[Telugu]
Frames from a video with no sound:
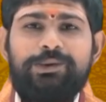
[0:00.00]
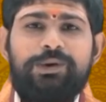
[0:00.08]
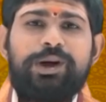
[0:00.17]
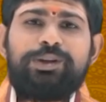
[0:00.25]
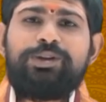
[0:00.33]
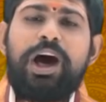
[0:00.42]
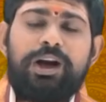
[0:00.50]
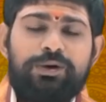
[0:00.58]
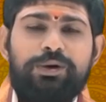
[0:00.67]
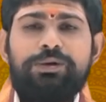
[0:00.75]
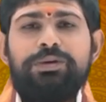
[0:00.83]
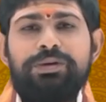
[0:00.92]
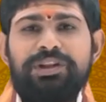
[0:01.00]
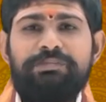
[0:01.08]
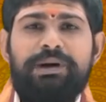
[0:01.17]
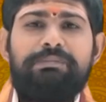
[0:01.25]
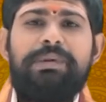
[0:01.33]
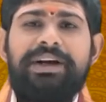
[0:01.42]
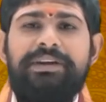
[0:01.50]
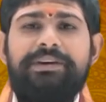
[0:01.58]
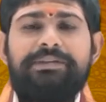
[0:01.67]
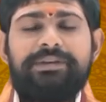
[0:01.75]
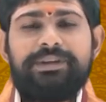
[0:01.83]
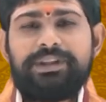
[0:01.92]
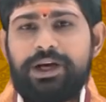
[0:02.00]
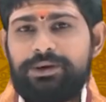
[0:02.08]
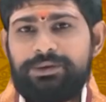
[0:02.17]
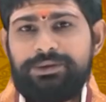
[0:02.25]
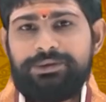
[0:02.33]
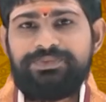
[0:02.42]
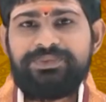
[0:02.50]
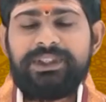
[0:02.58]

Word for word: ఒక తారు రోడ్డు ఉంటుంది బ్రహ్మాండమైనటువంటి తారు రోడ్డు